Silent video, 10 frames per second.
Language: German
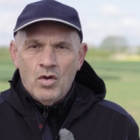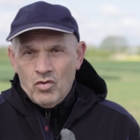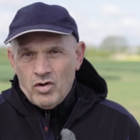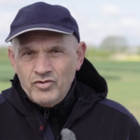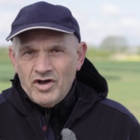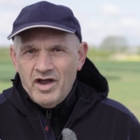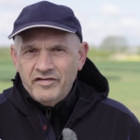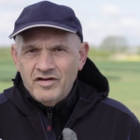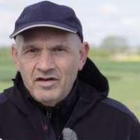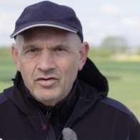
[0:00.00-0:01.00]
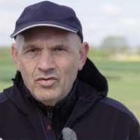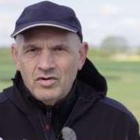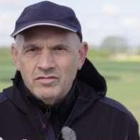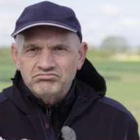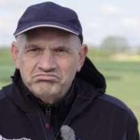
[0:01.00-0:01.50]
Kommen die Eisfälle noch,
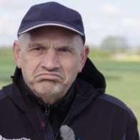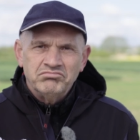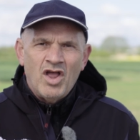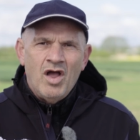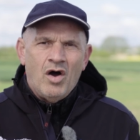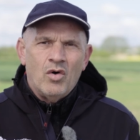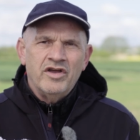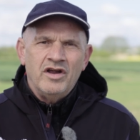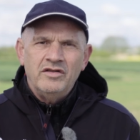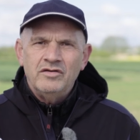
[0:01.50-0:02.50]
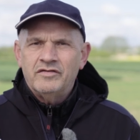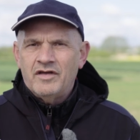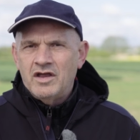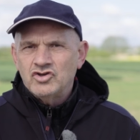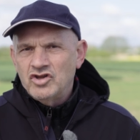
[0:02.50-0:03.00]
auch Kälte
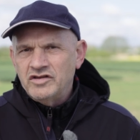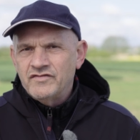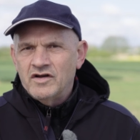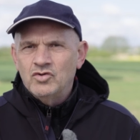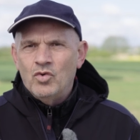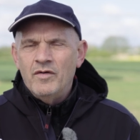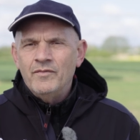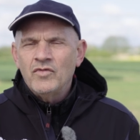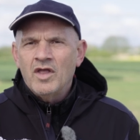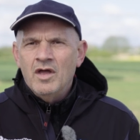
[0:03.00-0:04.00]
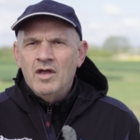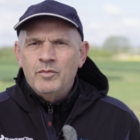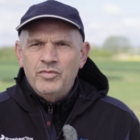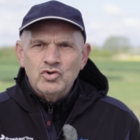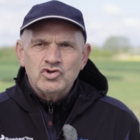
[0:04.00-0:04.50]
ist ein Stressfaktor.
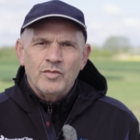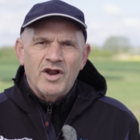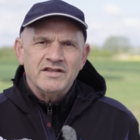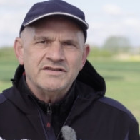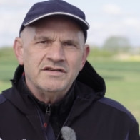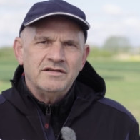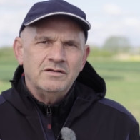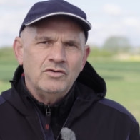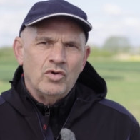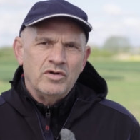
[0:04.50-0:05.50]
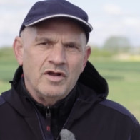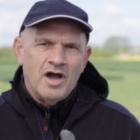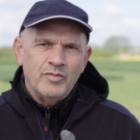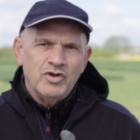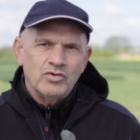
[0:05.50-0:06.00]
Biostimulantien können
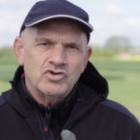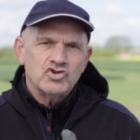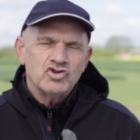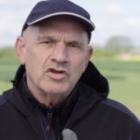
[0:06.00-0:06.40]
abiotischen